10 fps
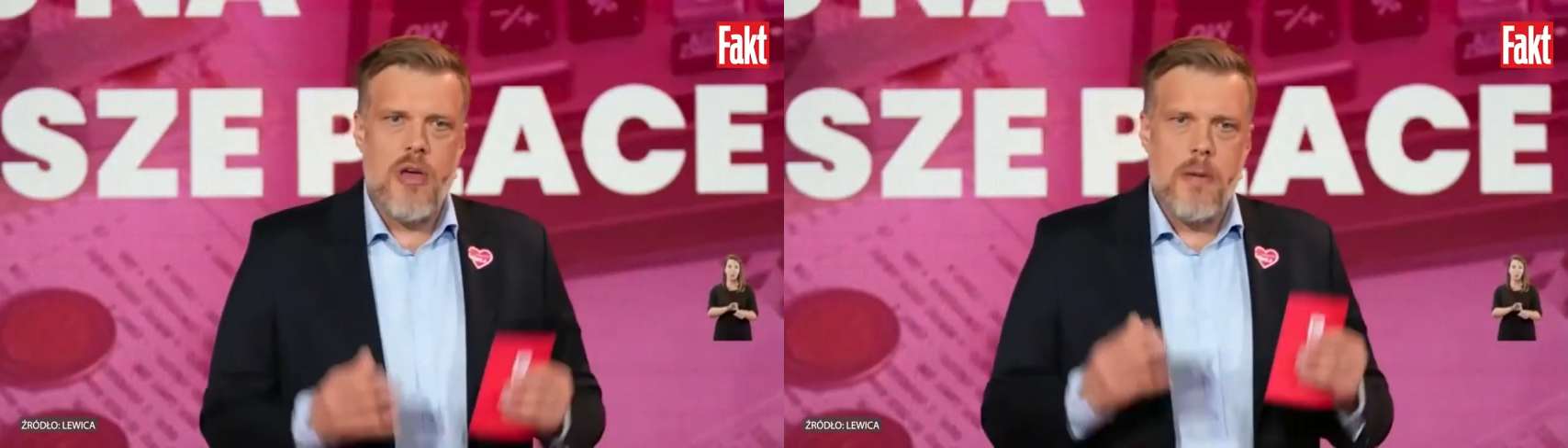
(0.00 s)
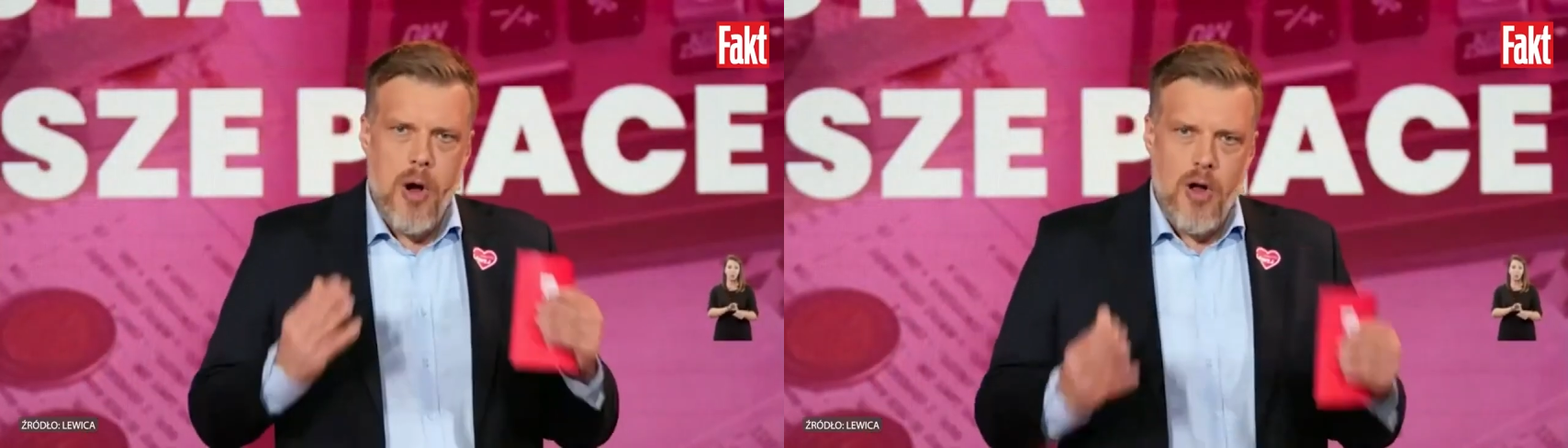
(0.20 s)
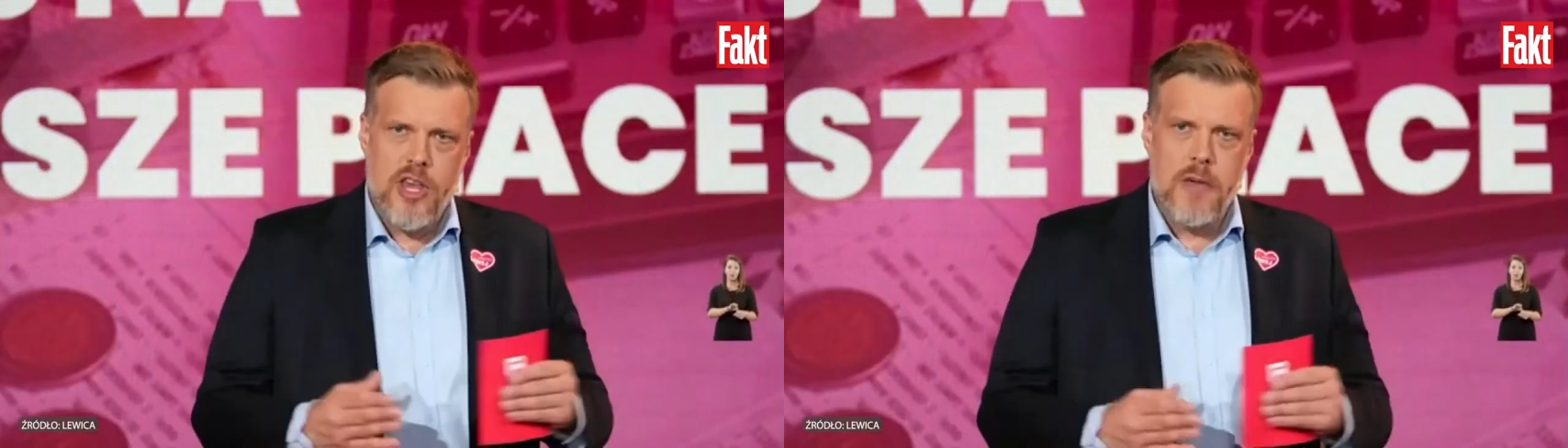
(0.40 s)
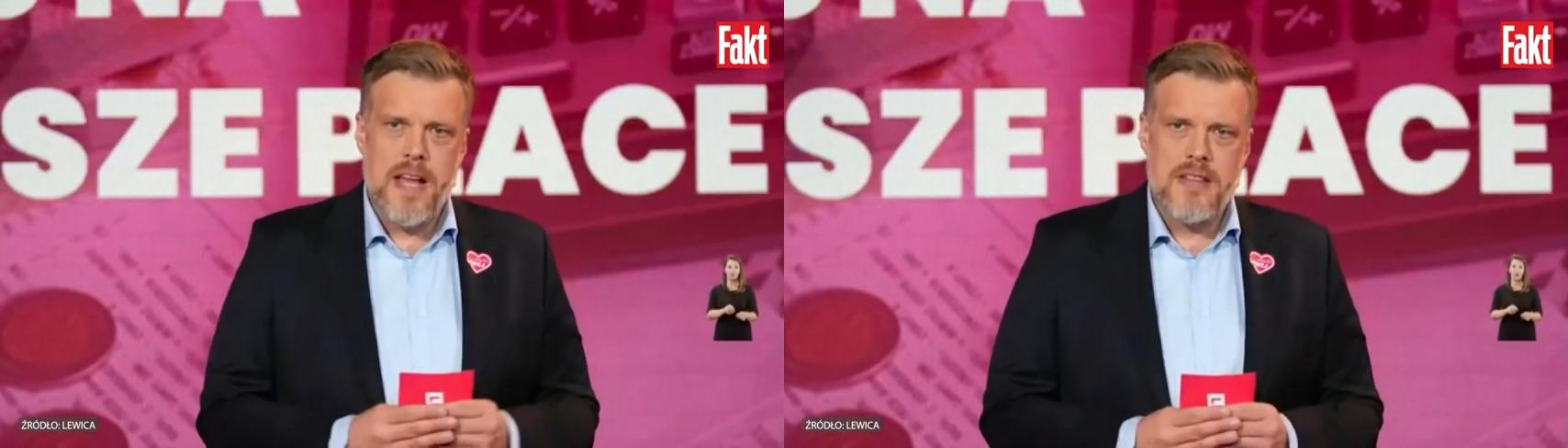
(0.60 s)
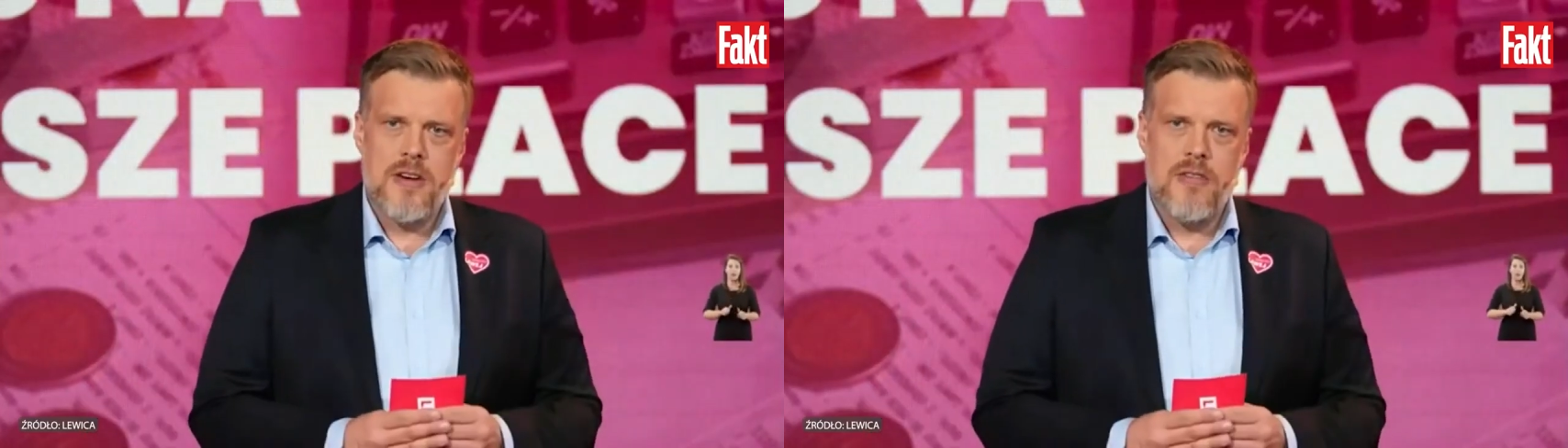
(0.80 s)
żeby
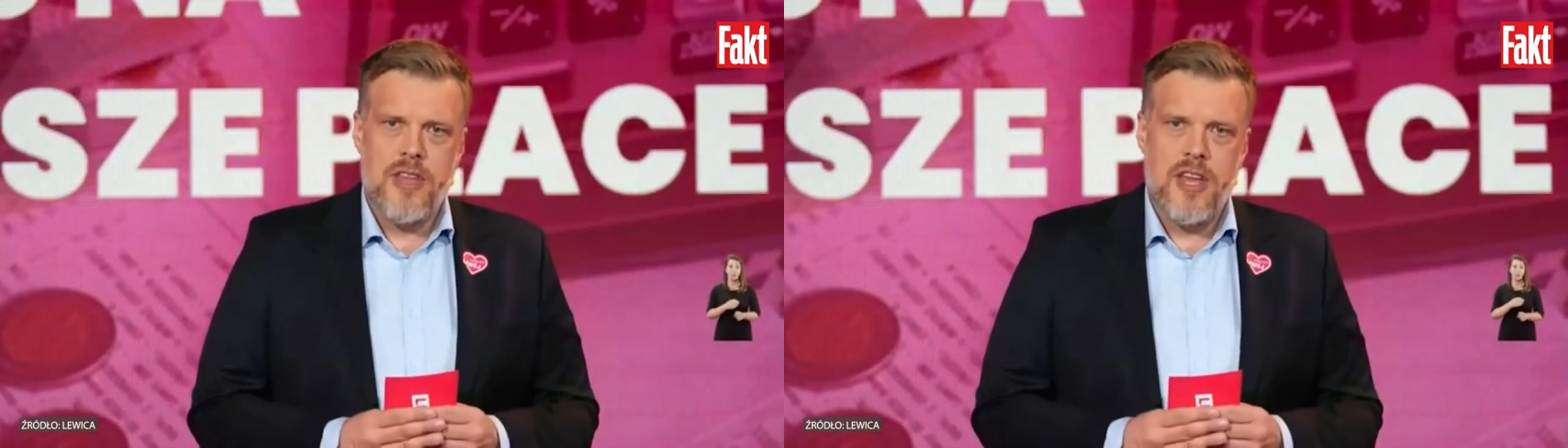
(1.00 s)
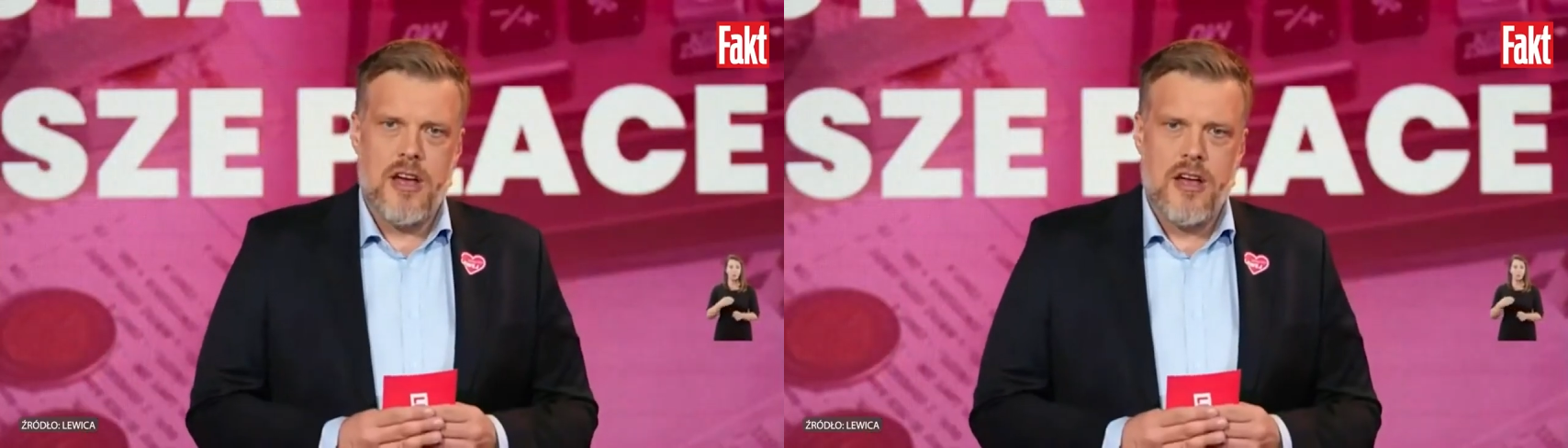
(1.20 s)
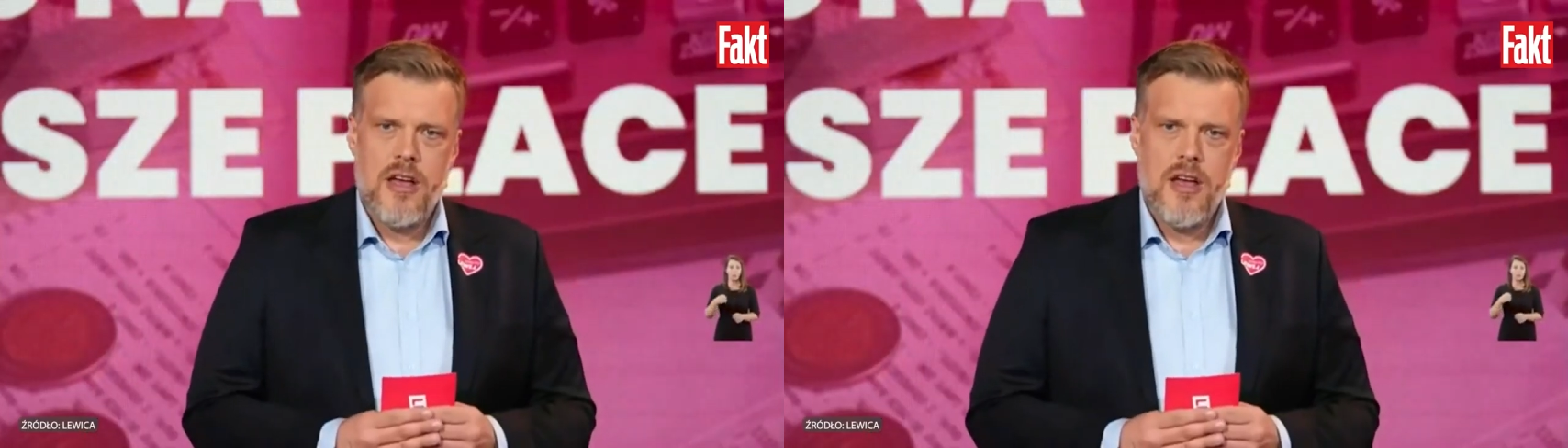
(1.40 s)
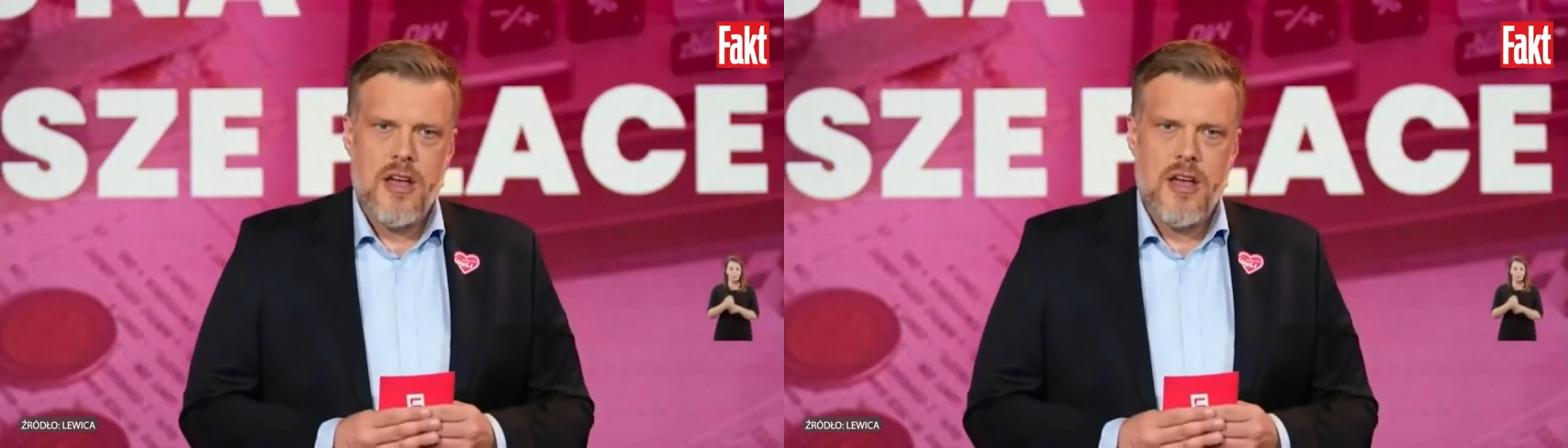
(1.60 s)
polski pracownik